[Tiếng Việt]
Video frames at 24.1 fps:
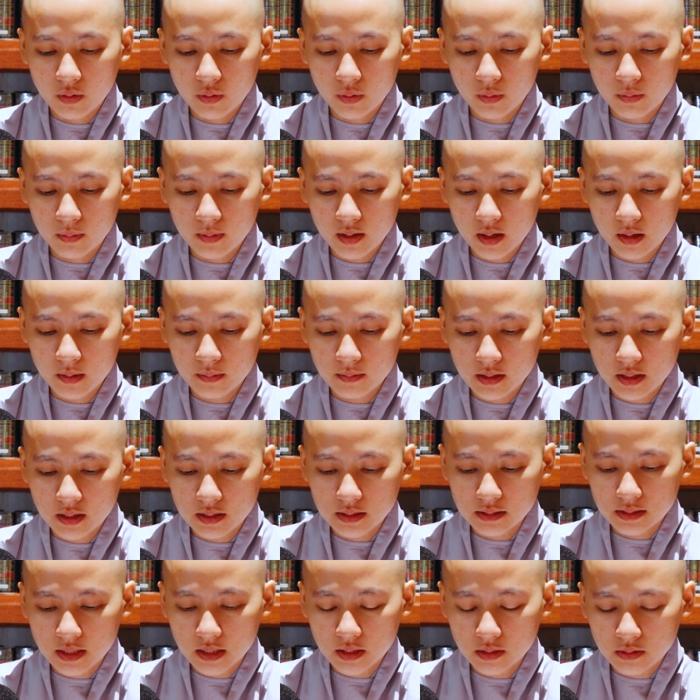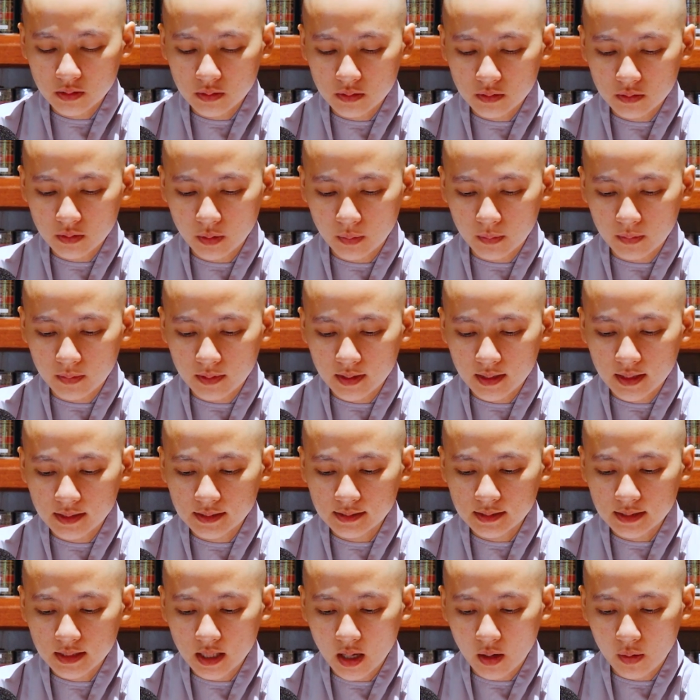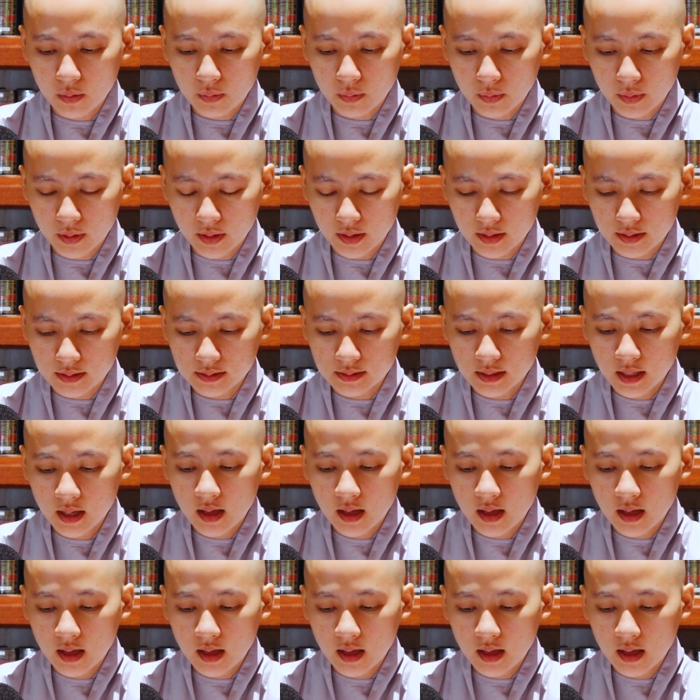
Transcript: cũng không ngưng tiếng tụng kinh cầu nguyện